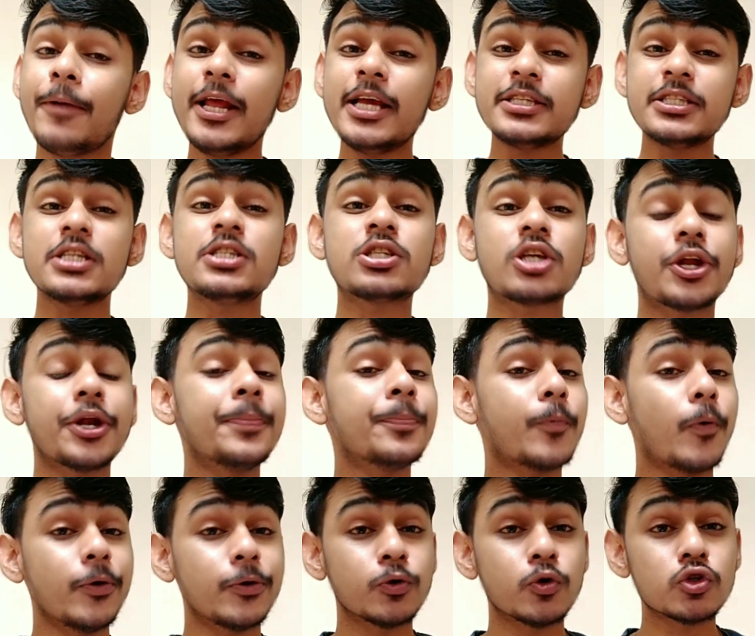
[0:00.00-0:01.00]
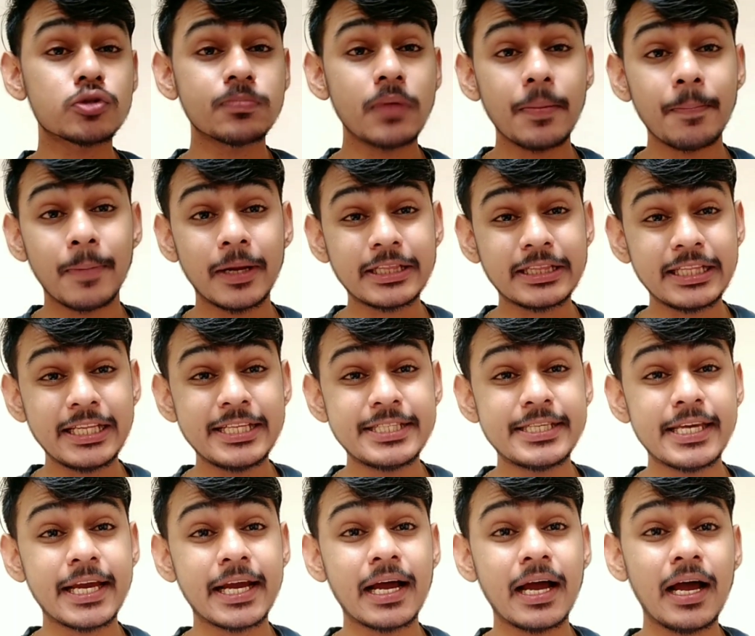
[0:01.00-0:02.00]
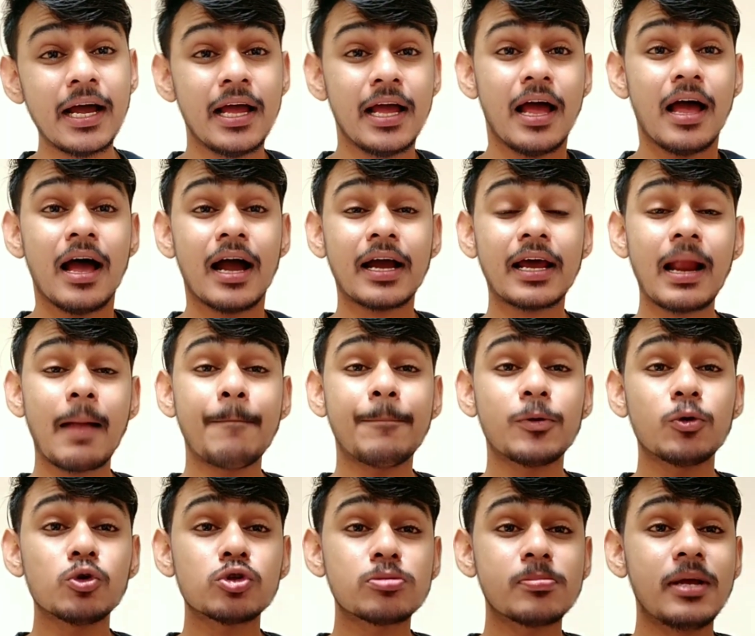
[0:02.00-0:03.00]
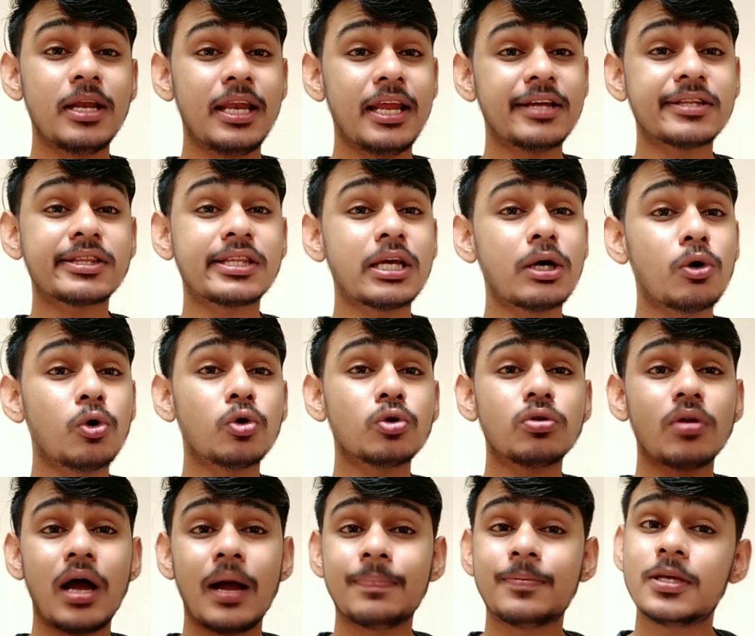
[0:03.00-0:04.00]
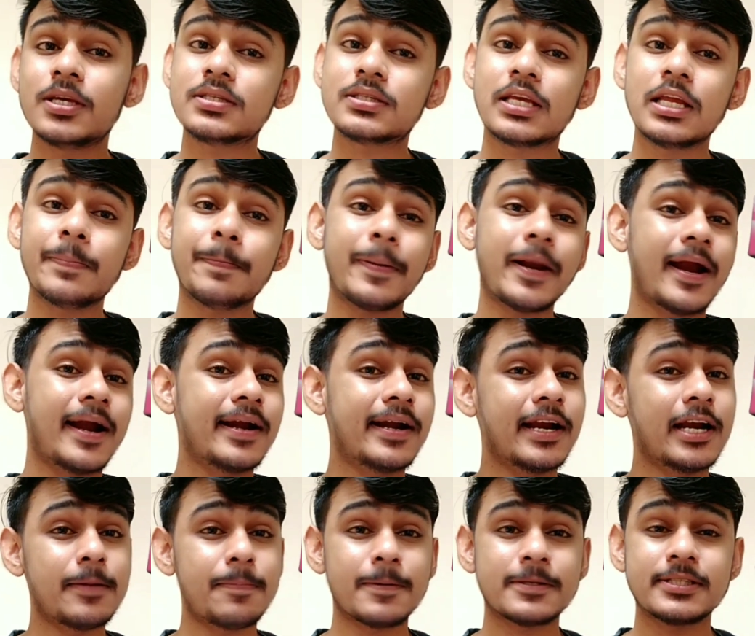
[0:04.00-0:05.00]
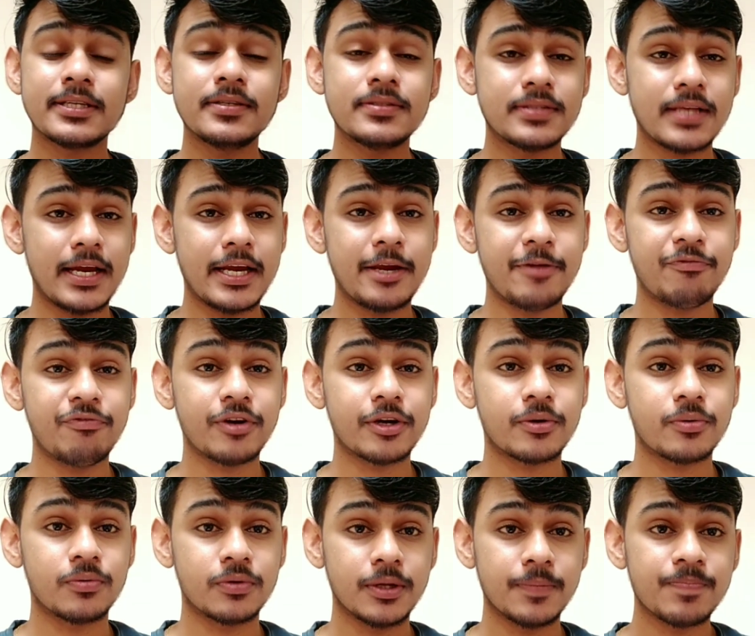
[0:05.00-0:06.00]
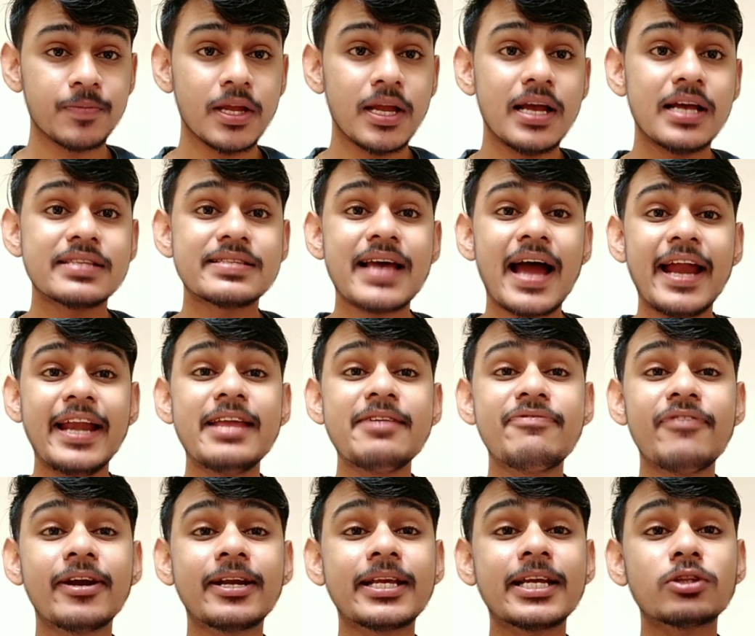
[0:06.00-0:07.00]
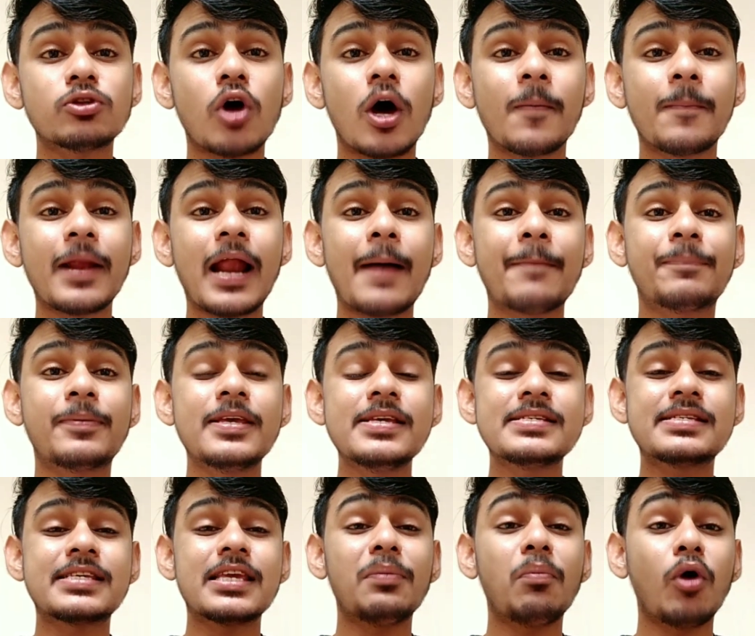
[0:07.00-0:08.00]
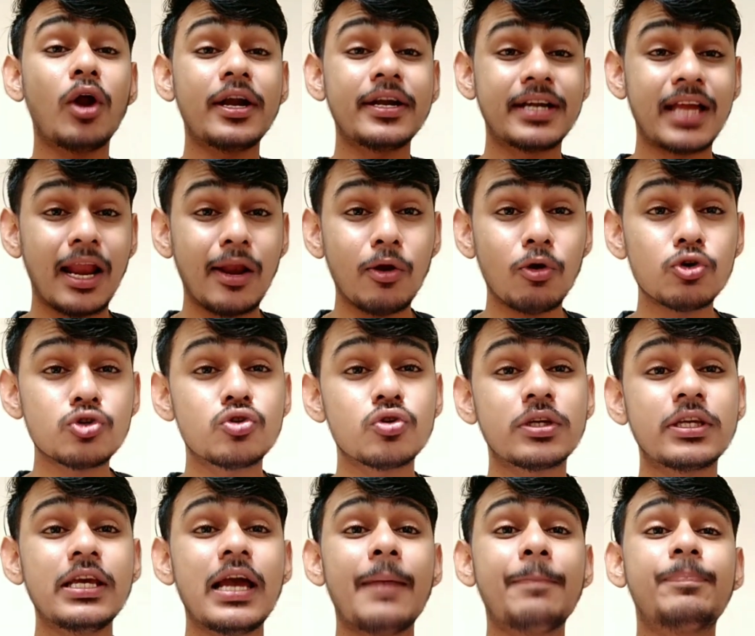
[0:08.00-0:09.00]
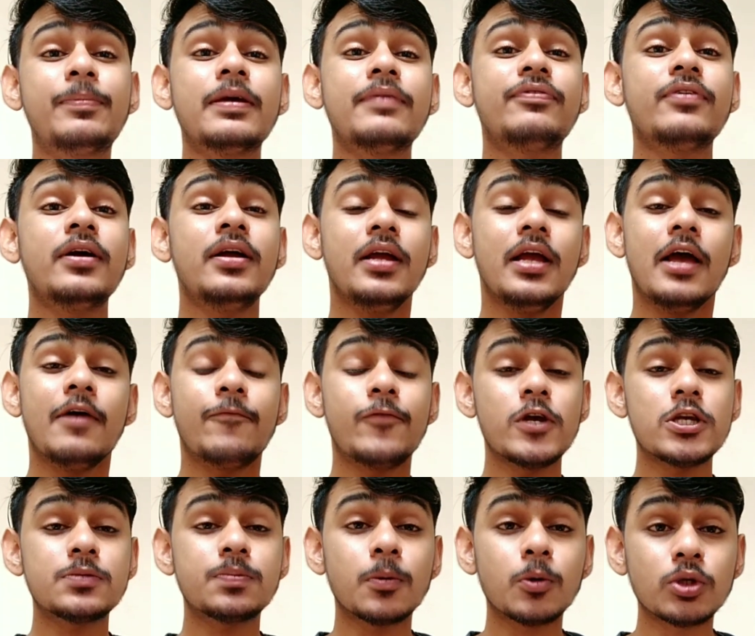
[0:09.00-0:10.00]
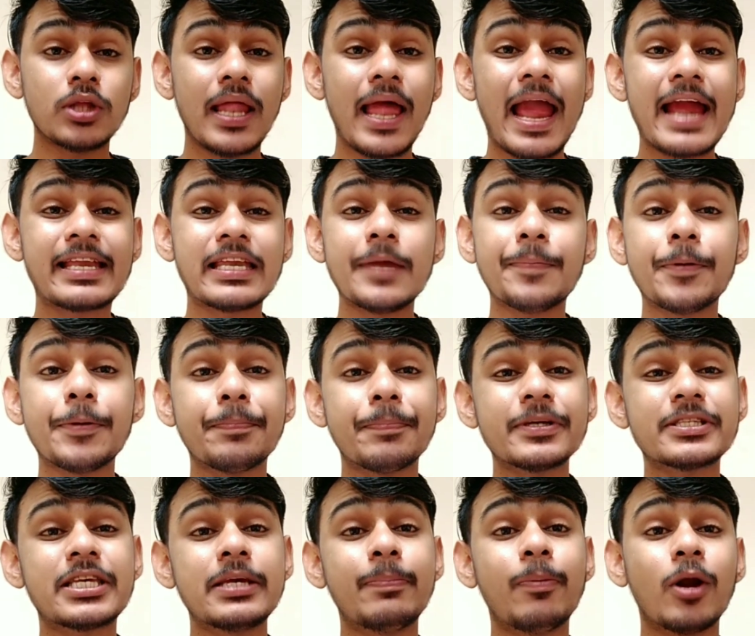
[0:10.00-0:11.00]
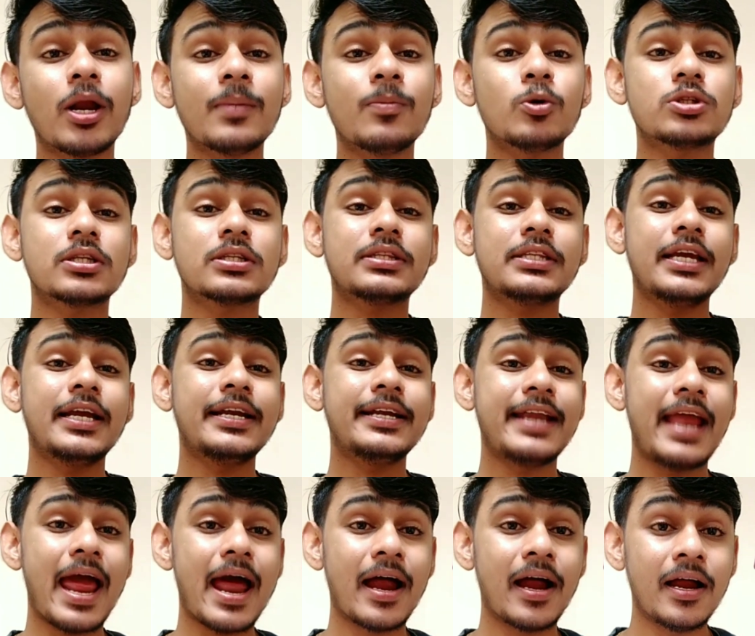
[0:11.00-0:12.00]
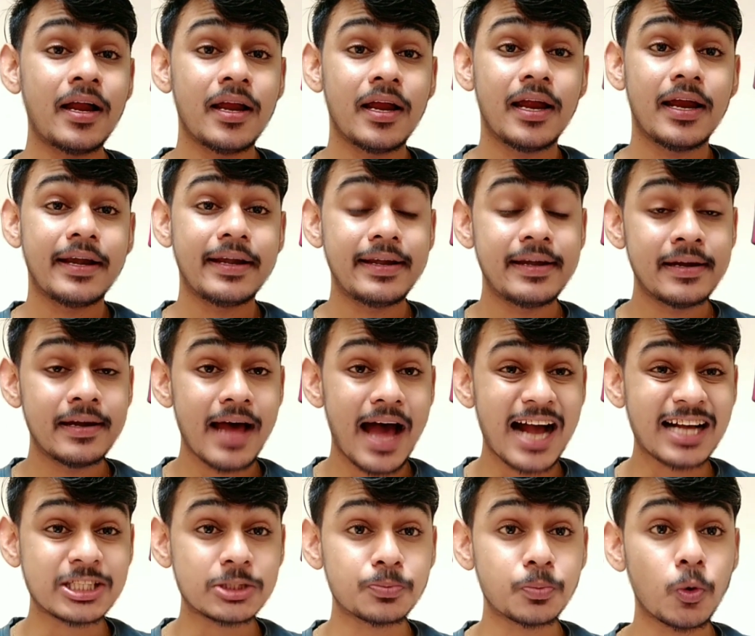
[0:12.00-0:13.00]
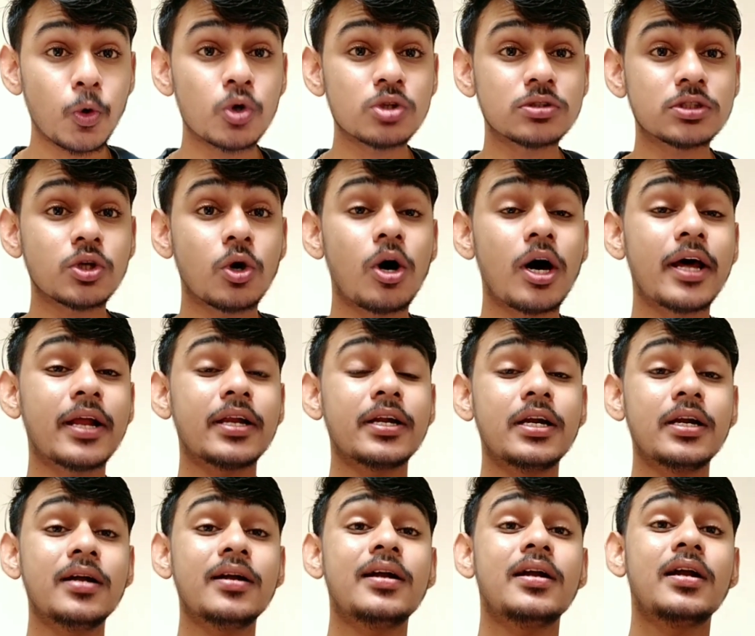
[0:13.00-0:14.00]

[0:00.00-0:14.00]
प्लीज इस क्रीम को यूज में मत लीजिएगा अगर आप यूज में लेते हो तो आपकी स्किन पर हंड्रेड परसेंट साइड इफेक्ट होंगे साइड इफेक्ट के तौर पर आपकी स्किन बहुत डल हो चुकी है आपके फेस पर एक्ने पिम्पल्स की प्रॉब्लम हो सकती है डार्क स्पोर्ट्स और